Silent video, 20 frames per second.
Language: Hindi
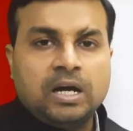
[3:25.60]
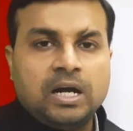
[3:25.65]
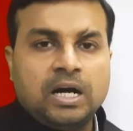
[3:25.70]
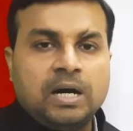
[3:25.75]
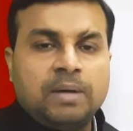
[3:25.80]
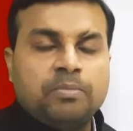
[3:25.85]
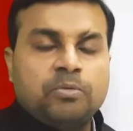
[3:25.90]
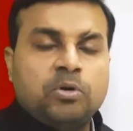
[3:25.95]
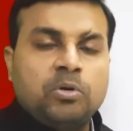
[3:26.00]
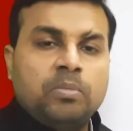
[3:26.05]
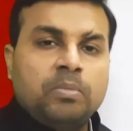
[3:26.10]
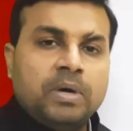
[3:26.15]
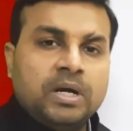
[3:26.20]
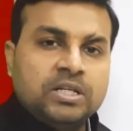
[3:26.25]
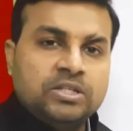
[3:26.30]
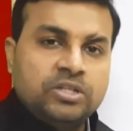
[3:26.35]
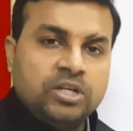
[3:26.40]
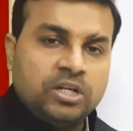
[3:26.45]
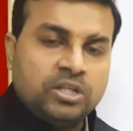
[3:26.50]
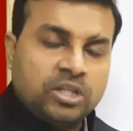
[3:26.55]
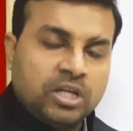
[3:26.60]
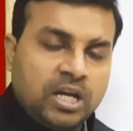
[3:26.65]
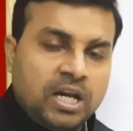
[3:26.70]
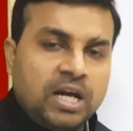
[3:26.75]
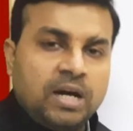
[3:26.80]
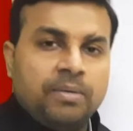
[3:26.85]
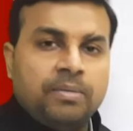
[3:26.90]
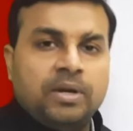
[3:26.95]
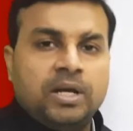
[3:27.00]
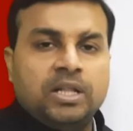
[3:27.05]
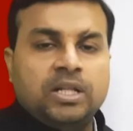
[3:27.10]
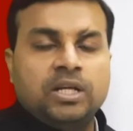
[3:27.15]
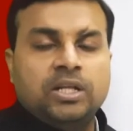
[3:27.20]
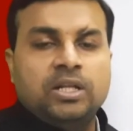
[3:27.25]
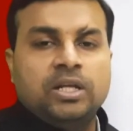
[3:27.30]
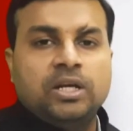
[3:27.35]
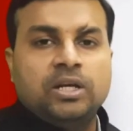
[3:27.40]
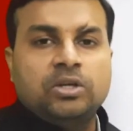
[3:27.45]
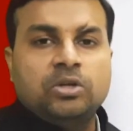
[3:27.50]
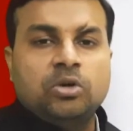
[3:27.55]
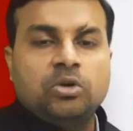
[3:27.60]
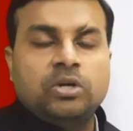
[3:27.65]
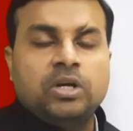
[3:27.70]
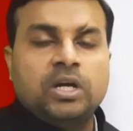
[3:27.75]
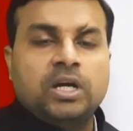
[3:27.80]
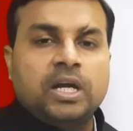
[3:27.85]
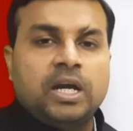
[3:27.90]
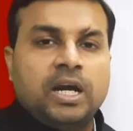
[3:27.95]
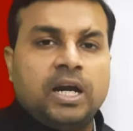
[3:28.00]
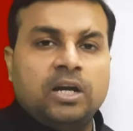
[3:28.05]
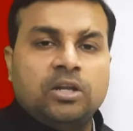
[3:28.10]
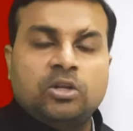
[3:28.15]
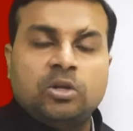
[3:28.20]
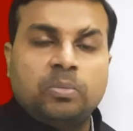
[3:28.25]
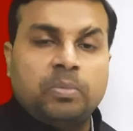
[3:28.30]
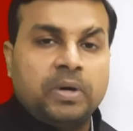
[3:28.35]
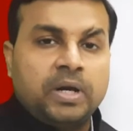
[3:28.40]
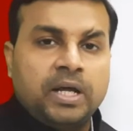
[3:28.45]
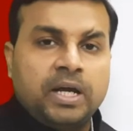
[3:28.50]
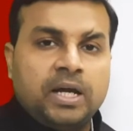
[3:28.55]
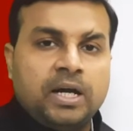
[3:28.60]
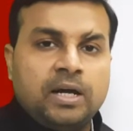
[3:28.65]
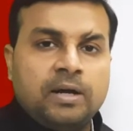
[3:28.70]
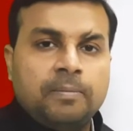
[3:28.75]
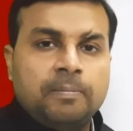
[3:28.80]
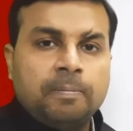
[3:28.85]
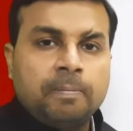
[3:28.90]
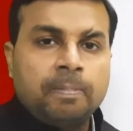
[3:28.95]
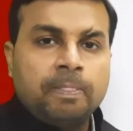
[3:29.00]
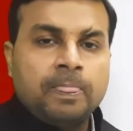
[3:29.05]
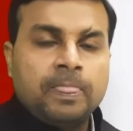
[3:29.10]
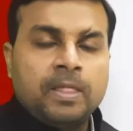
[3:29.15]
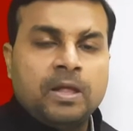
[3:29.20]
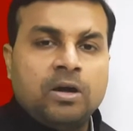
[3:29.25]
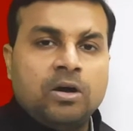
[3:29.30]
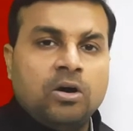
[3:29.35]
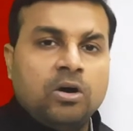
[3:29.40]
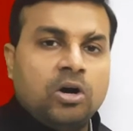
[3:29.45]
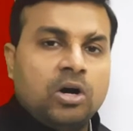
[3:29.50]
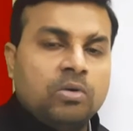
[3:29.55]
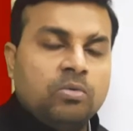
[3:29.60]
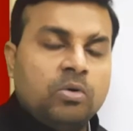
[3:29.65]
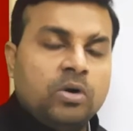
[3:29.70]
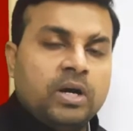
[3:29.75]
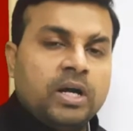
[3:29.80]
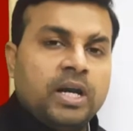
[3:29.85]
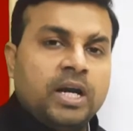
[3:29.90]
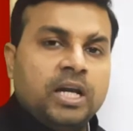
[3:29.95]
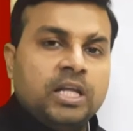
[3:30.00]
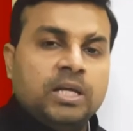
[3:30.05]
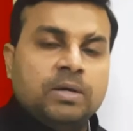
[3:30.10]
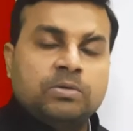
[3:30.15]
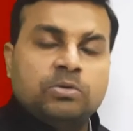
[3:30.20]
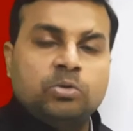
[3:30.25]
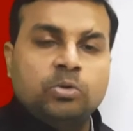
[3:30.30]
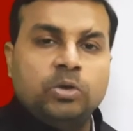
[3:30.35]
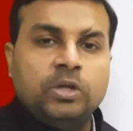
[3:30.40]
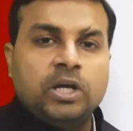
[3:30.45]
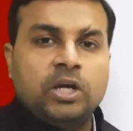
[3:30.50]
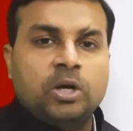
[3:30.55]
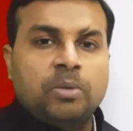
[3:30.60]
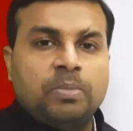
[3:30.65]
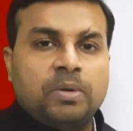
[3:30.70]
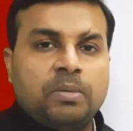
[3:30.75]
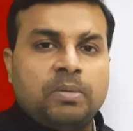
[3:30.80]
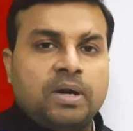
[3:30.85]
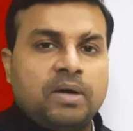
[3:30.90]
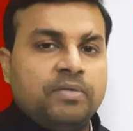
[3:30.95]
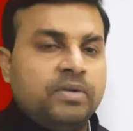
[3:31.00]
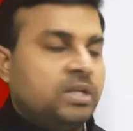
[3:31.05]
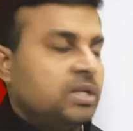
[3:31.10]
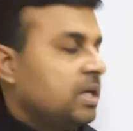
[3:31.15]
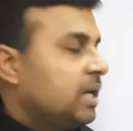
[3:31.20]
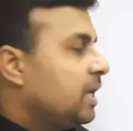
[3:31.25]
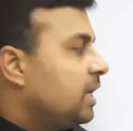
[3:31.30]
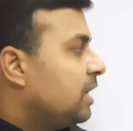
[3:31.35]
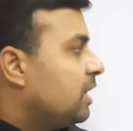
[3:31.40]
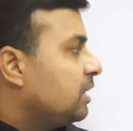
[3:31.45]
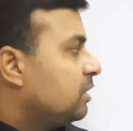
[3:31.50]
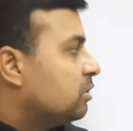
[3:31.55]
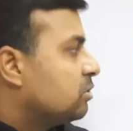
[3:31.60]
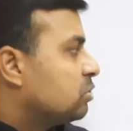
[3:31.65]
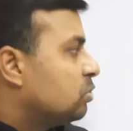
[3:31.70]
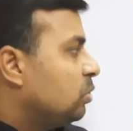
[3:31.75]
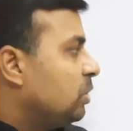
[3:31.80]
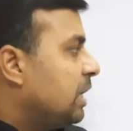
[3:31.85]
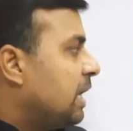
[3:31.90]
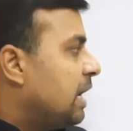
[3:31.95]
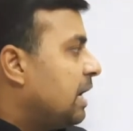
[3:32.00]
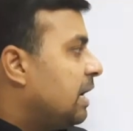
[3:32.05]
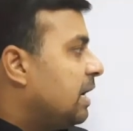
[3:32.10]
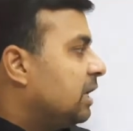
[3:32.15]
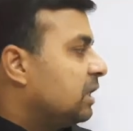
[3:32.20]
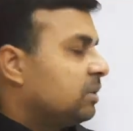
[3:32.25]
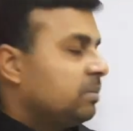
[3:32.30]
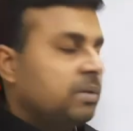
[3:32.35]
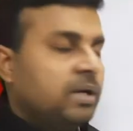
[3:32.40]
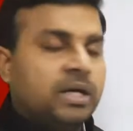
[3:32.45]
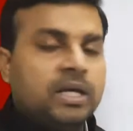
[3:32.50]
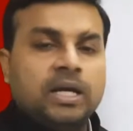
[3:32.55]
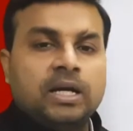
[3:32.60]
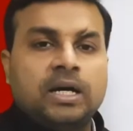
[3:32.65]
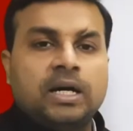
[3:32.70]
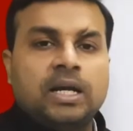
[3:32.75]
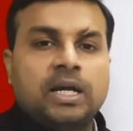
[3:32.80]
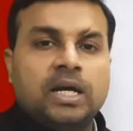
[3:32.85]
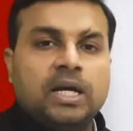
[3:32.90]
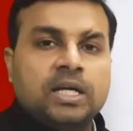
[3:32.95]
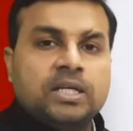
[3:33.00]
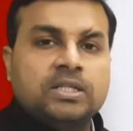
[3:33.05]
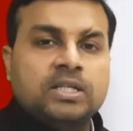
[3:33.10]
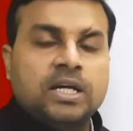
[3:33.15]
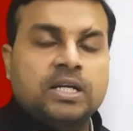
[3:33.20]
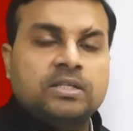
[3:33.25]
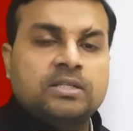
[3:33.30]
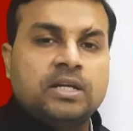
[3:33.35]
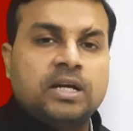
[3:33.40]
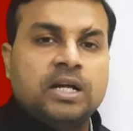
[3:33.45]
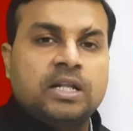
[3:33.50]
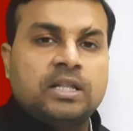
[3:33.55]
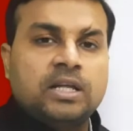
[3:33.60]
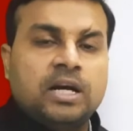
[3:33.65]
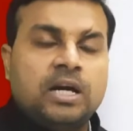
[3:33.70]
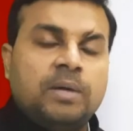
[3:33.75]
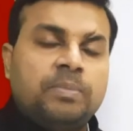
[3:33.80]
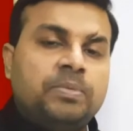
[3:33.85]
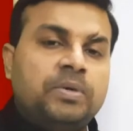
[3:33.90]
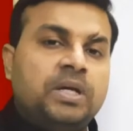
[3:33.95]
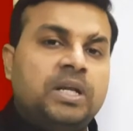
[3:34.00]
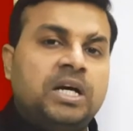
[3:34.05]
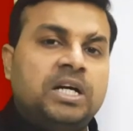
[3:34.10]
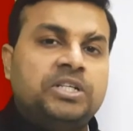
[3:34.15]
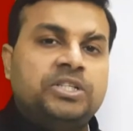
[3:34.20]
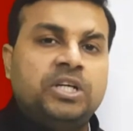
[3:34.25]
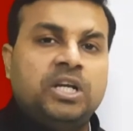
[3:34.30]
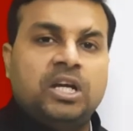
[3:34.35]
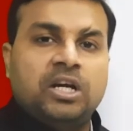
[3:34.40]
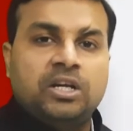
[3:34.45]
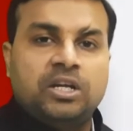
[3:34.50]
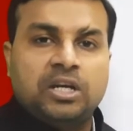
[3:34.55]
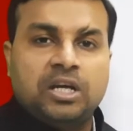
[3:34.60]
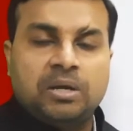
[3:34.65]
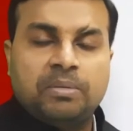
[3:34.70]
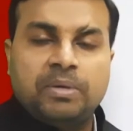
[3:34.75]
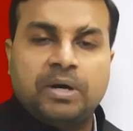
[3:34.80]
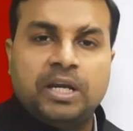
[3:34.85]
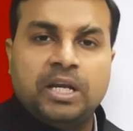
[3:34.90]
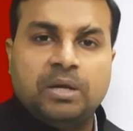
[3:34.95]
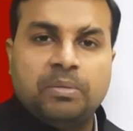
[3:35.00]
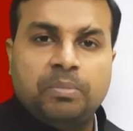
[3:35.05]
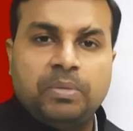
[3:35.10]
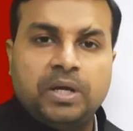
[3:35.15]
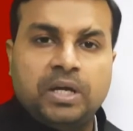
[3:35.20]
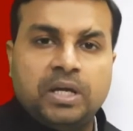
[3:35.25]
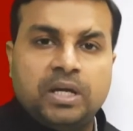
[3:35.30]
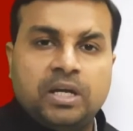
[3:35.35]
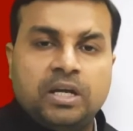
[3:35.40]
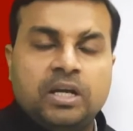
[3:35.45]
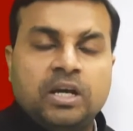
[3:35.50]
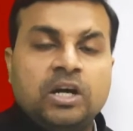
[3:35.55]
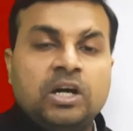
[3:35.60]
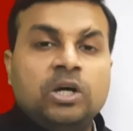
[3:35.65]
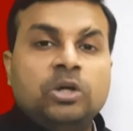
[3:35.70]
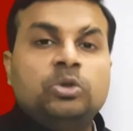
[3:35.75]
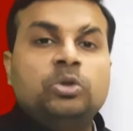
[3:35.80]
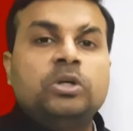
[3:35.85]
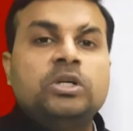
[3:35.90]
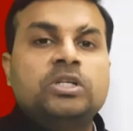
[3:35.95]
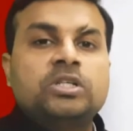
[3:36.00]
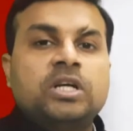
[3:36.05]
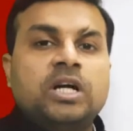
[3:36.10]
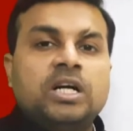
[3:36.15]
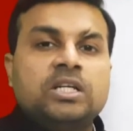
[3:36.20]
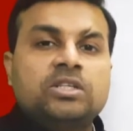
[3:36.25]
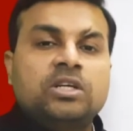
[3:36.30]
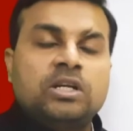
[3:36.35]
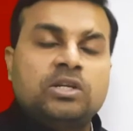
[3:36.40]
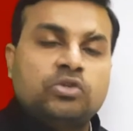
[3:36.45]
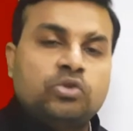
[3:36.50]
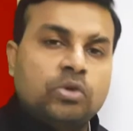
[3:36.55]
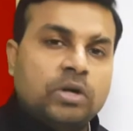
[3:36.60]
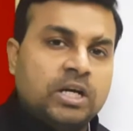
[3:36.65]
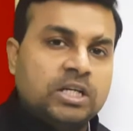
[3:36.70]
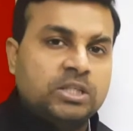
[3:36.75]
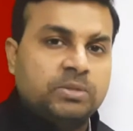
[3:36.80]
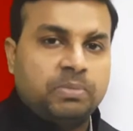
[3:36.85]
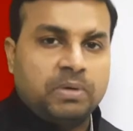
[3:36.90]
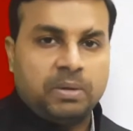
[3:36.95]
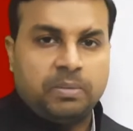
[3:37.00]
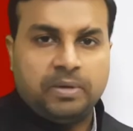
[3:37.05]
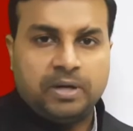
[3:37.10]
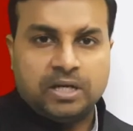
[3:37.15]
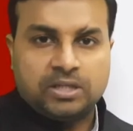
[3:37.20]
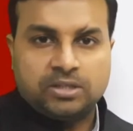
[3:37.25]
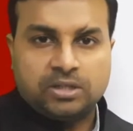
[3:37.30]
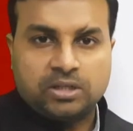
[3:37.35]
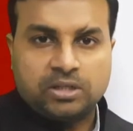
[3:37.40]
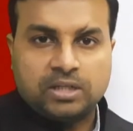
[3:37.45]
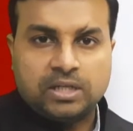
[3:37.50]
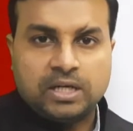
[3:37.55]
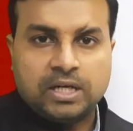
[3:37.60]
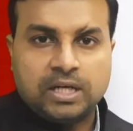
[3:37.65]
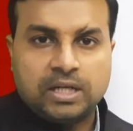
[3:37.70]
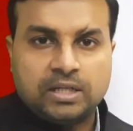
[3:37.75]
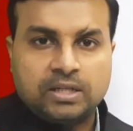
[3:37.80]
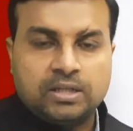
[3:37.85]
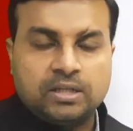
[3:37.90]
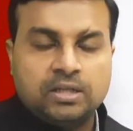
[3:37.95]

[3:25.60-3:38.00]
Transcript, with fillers: आपको मानसिक तनाव ना दे दे क्योंकि ग्रहण तो पड़ेगा और वो ग्रहण जब सूर्य को प्रभावित करेगा तो सूर्य आत्मा के कारक के साथ साथ आपकी राशि लग्न के मालिक भी हैं तो इसका असर स्वास्थ्य पर भी आ सकता है